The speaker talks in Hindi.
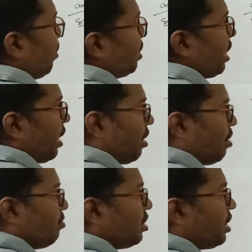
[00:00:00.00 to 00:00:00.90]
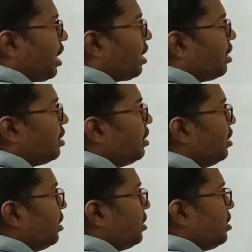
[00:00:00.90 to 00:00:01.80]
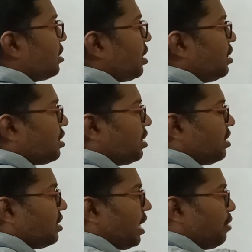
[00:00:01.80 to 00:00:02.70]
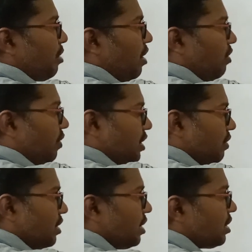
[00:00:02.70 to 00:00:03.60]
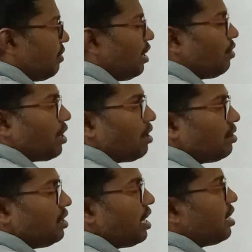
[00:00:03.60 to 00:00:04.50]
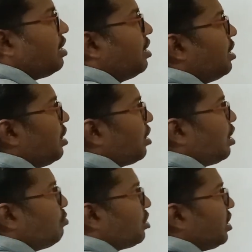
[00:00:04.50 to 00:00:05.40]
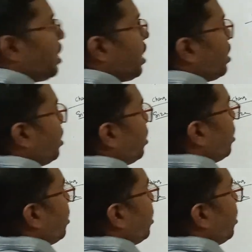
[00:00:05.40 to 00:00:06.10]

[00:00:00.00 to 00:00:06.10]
क्या होता जाएगा कम होता जाएगा जितना जैसे जैसे साइज बढ़ाओगे वैसे वैसे इसकी वैल्यू क्या होती जाएगी कम होती जाएगी